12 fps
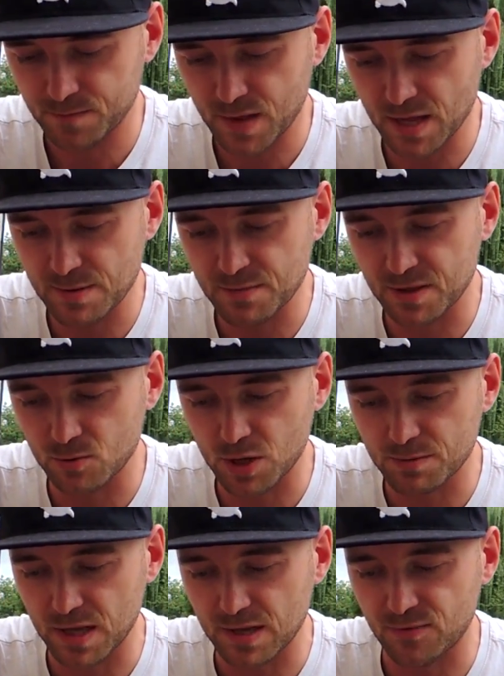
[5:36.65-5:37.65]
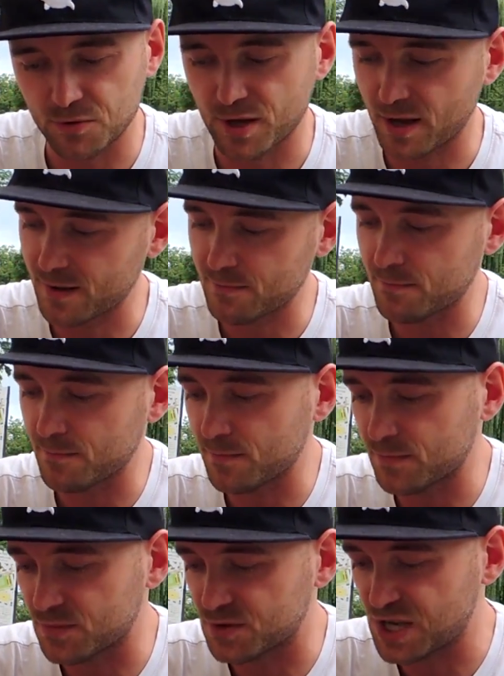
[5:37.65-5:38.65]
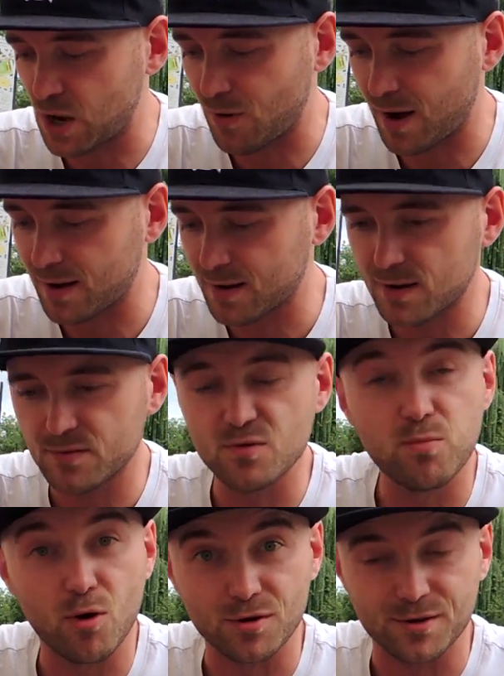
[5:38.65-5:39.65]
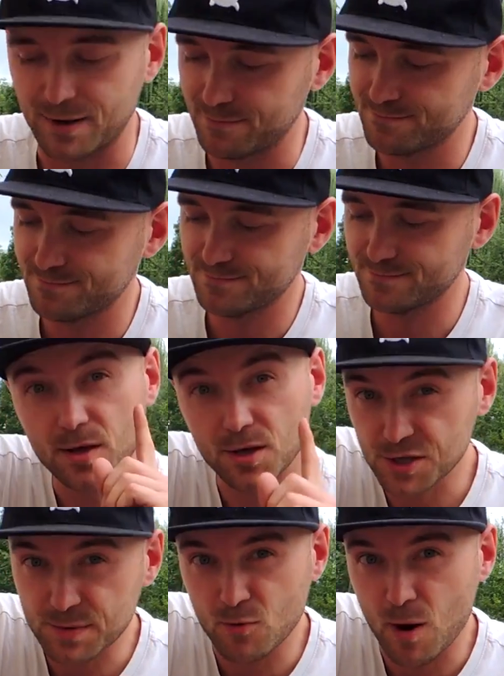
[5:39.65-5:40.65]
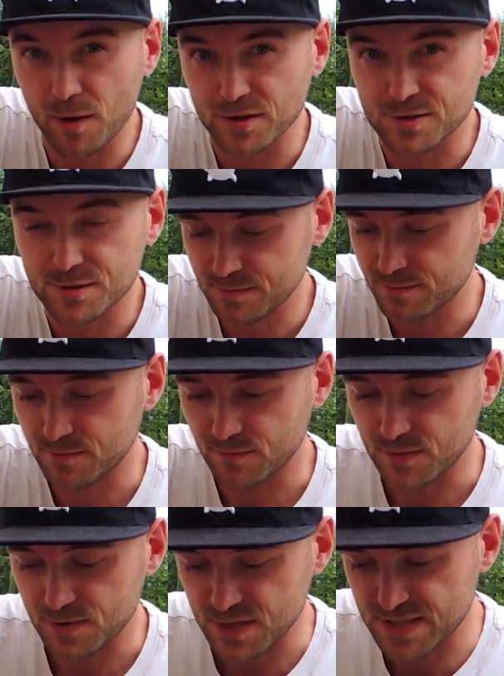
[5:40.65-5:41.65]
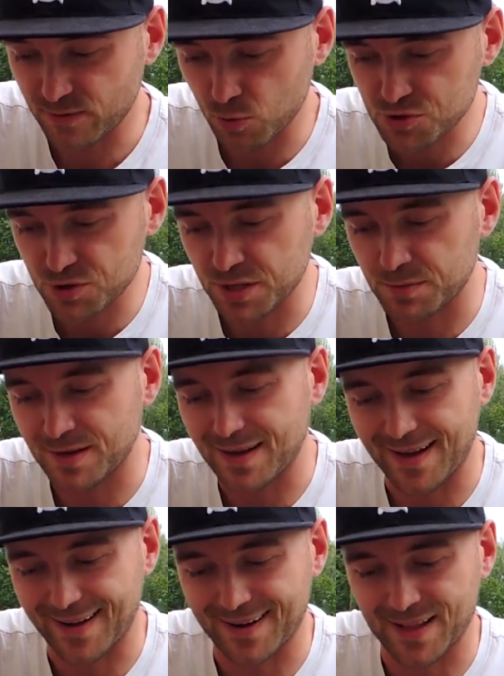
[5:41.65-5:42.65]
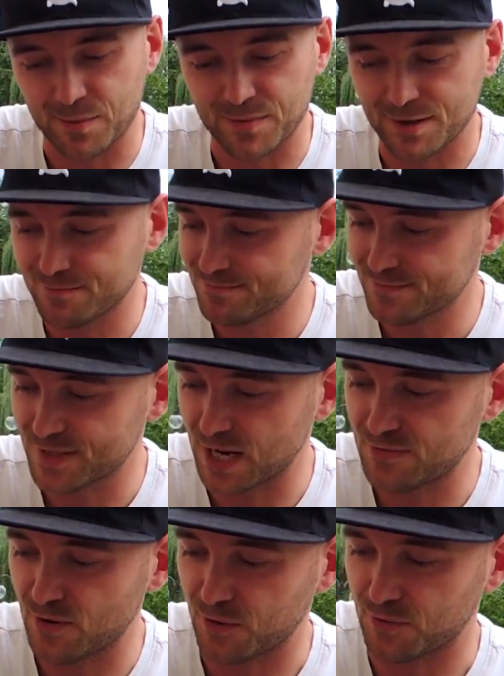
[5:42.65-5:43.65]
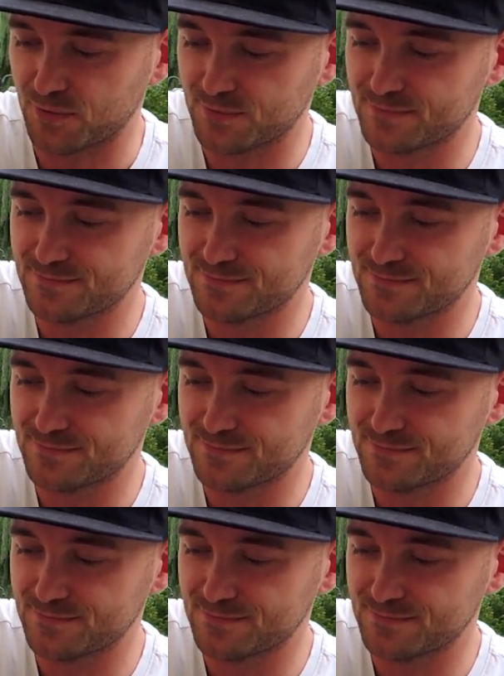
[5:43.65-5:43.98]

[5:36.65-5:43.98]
Na jednym i drugim telefonie działa wybornie. Idziemy łapać z wyłączonymi ekranami telefonów.